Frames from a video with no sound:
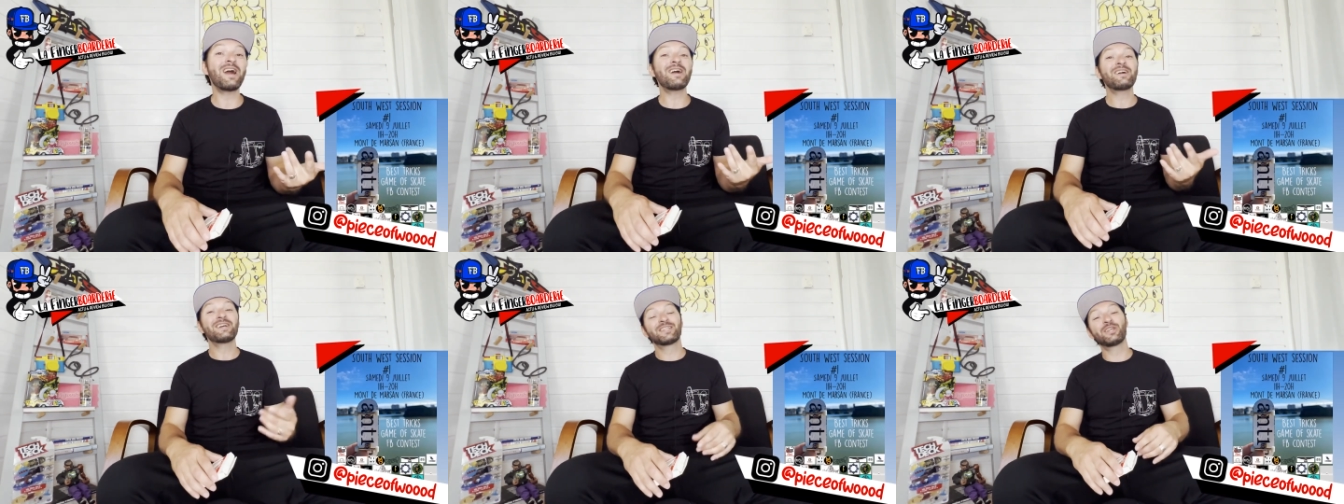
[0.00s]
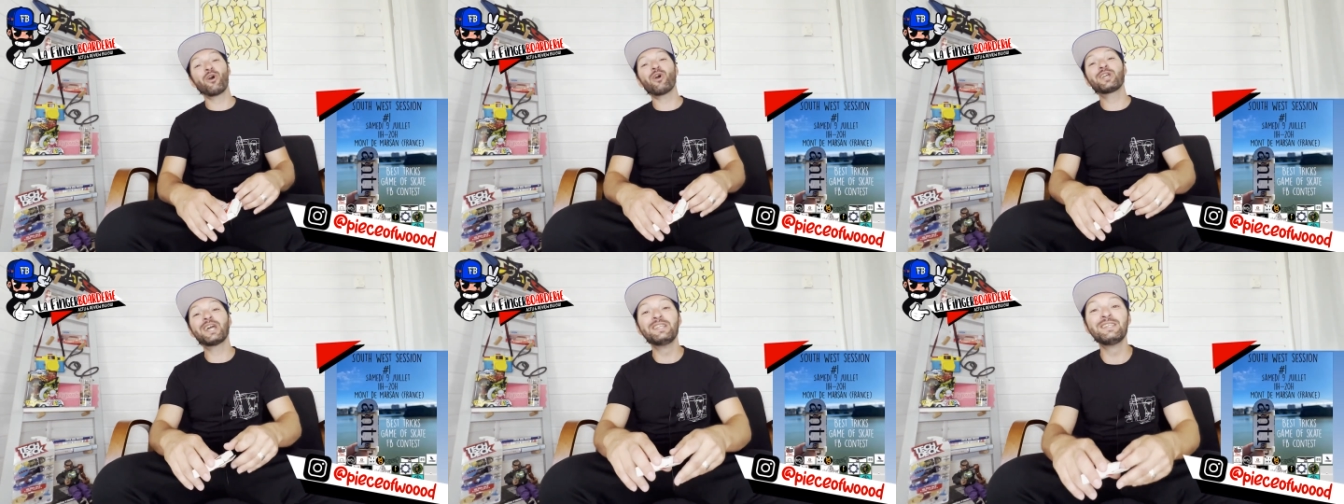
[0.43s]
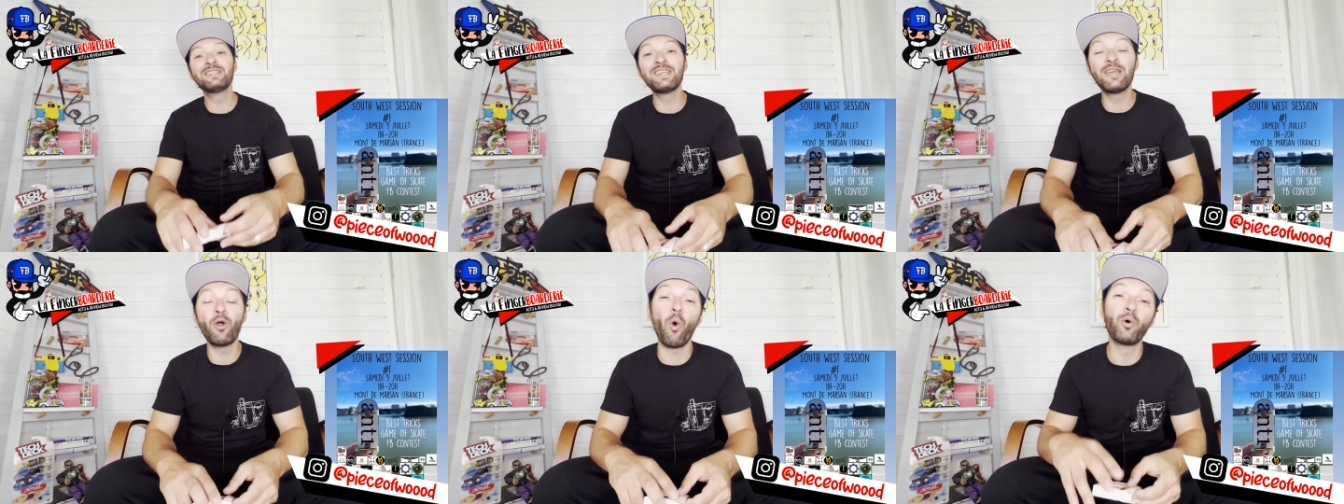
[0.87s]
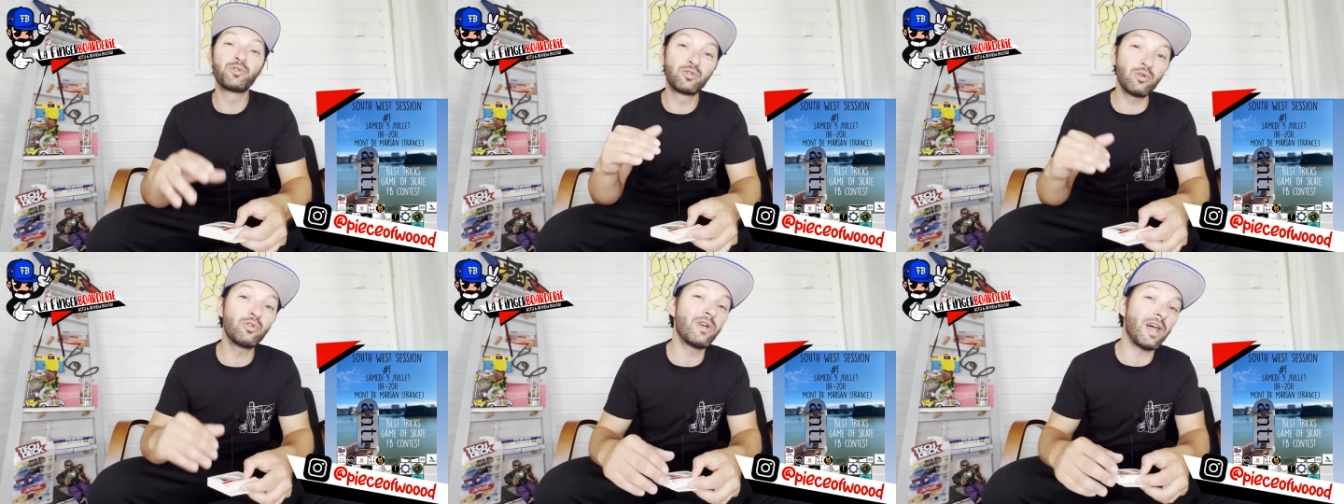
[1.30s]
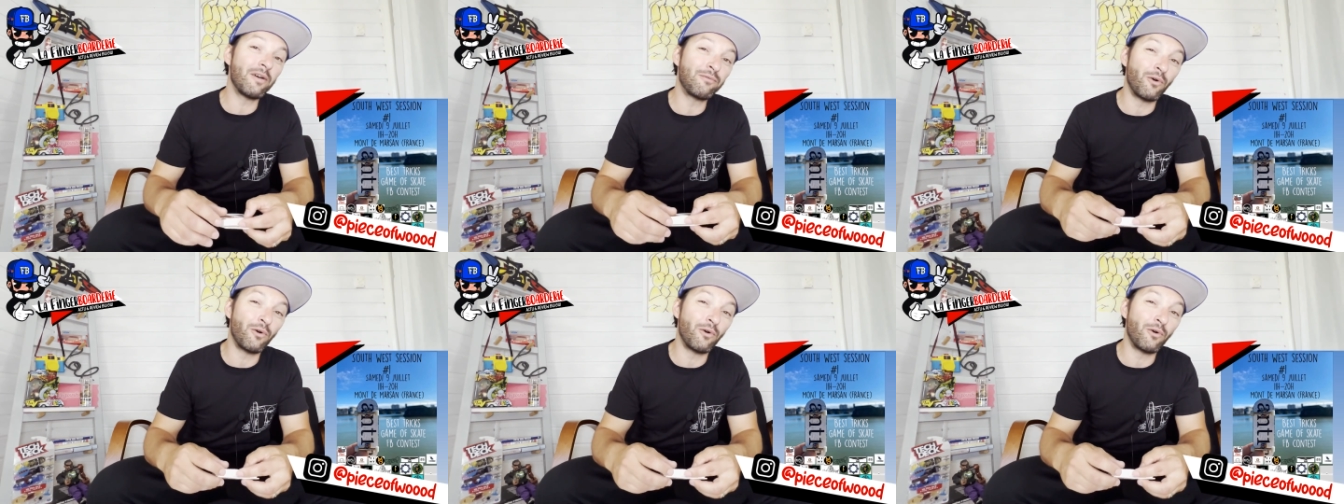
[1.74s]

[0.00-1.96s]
Un qui est organisé au sud de la